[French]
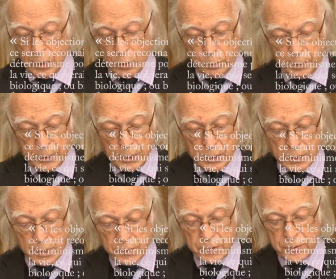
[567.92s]
ou bien
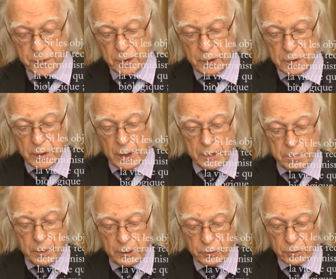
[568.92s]
ce serait
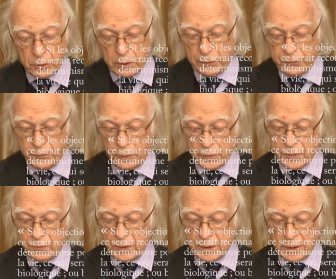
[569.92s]
admettre que la force
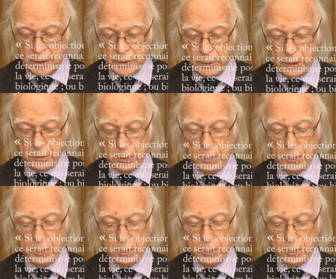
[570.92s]
vitale doit être